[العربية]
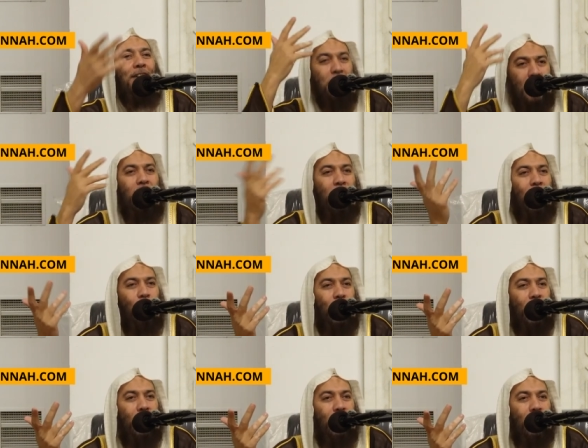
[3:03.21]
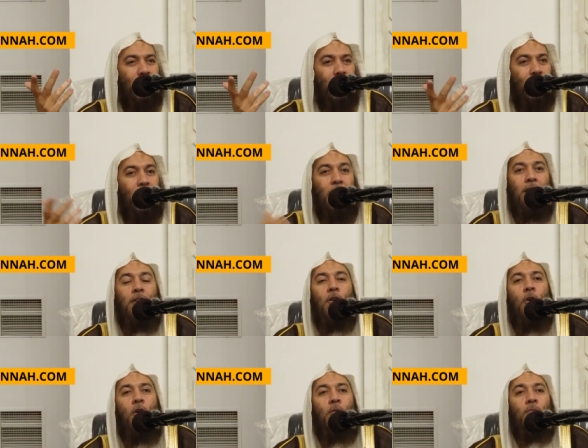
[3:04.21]
صحيح أو لا
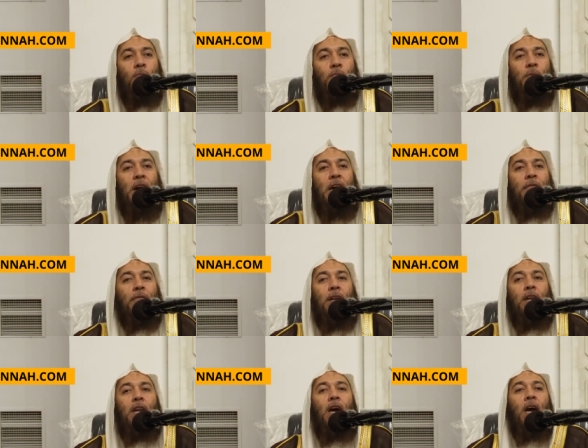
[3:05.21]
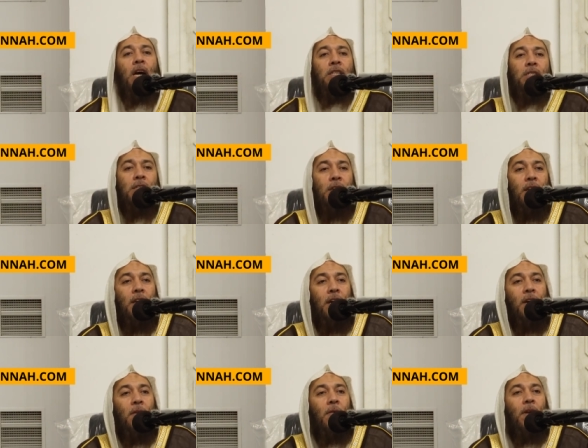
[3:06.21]
اليوم بعض الناس
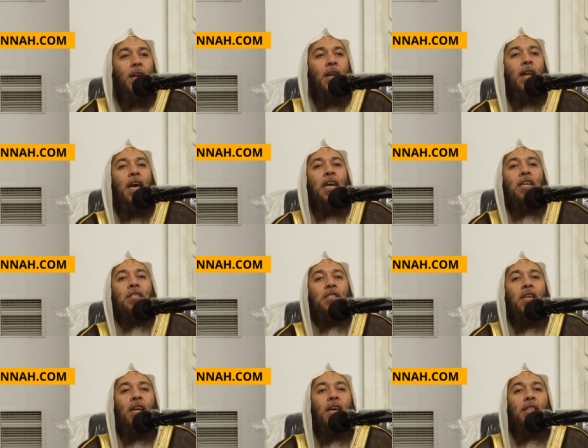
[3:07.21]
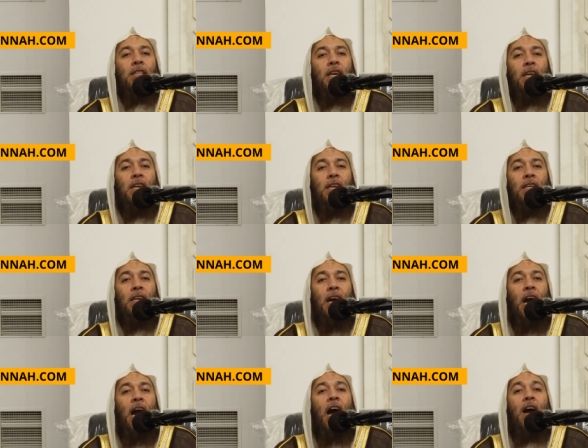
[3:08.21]
ليس لديه
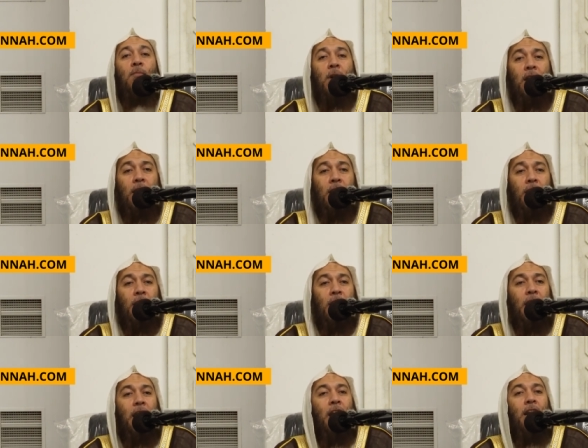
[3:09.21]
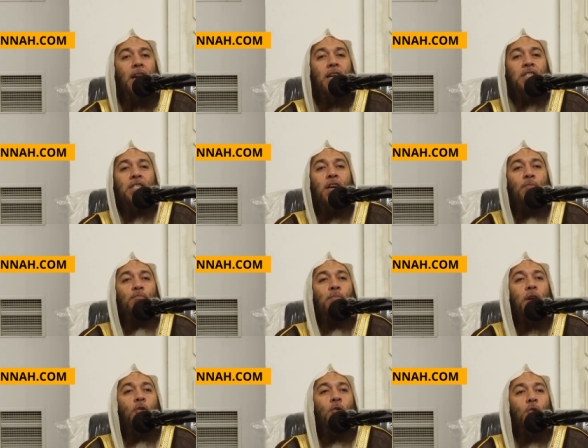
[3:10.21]
عمل إلا
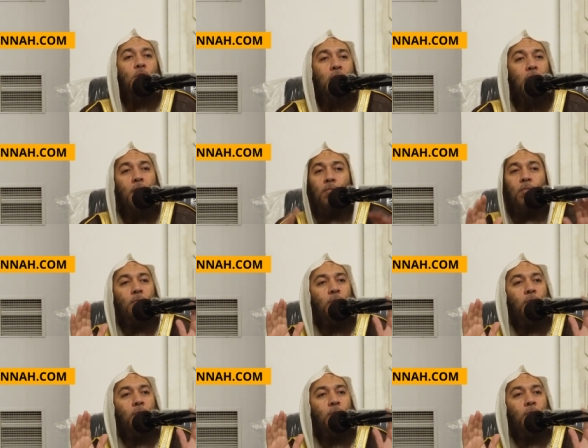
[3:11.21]
سب الحكام